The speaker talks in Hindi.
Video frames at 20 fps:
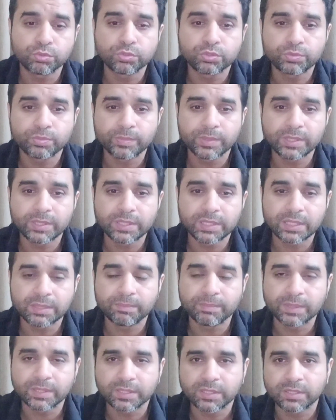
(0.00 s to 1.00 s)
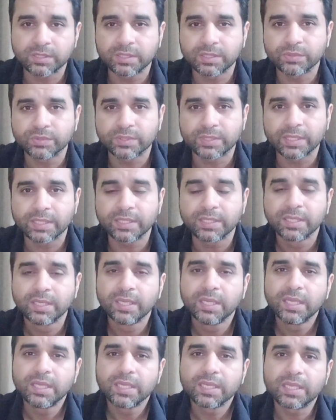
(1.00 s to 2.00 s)
उसमें ये बेहतर ये होता है
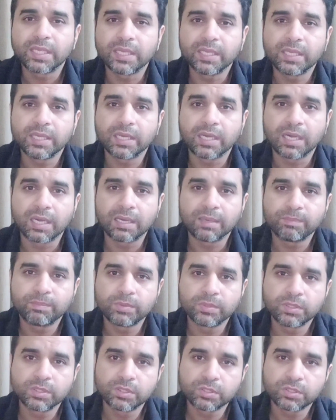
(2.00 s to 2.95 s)
कि आप